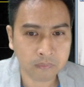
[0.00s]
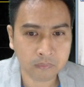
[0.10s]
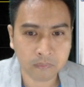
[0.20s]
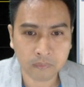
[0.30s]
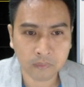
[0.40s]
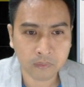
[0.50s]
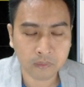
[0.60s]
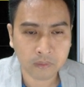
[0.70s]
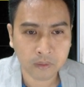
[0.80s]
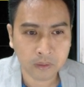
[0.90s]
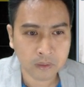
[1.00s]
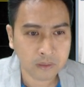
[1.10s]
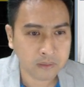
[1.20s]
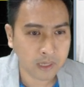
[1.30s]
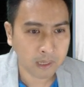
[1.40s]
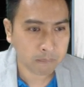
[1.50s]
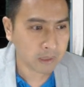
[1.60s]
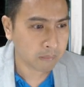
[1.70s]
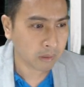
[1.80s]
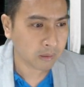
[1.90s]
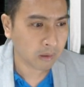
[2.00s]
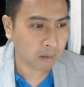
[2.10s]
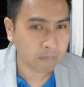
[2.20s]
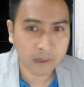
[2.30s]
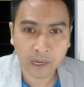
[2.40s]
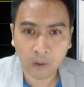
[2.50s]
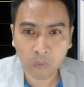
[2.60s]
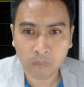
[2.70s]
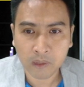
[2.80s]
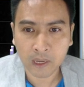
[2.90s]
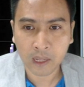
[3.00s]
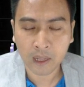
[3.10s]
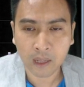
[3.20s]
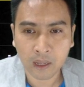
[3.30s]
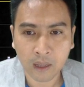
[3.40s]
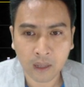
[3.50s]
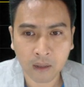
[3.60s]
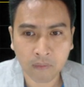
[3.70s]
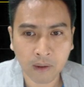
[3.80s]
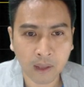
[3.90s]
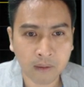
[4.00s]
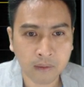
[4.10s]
งไงในอดีตเนี่ยใช้ดับเบิลบอททอมเลยนะรูปนี้นะเอาล่ะ